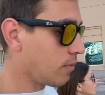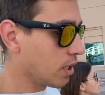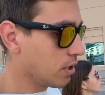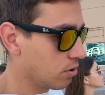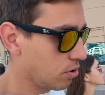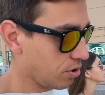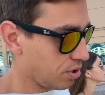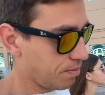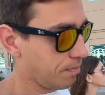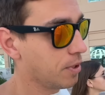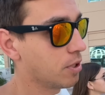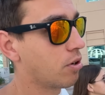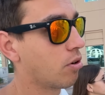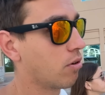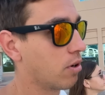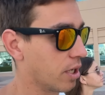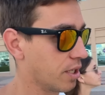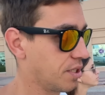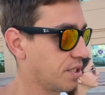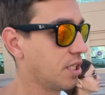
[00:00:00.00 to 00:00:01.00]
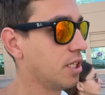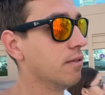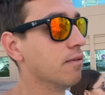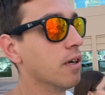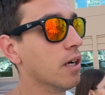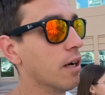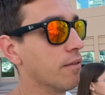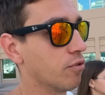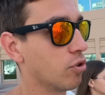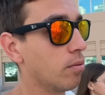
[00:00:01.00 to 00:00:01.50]
То есть метро
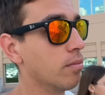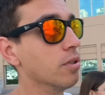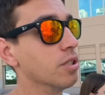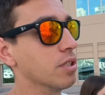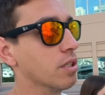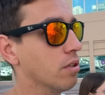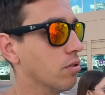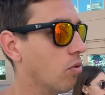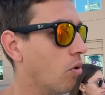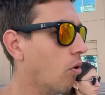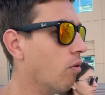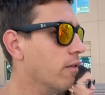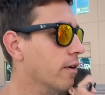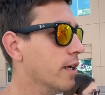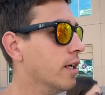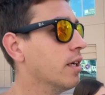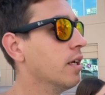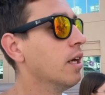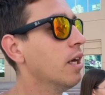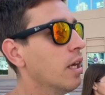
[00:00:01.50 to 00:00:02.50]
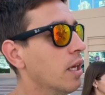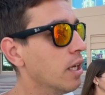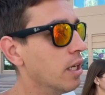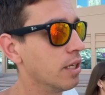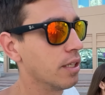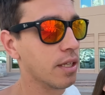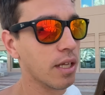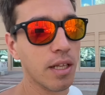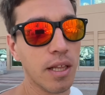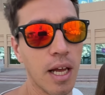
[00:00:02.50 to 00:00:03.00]
красивое, автобусы новые
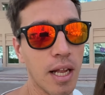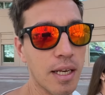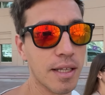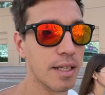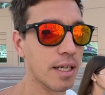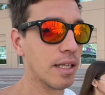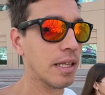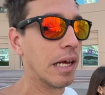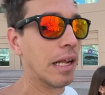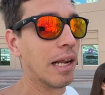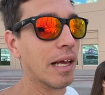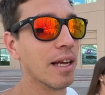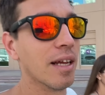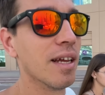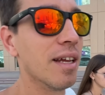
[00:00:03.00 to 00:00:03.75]
и так далее, и так далее.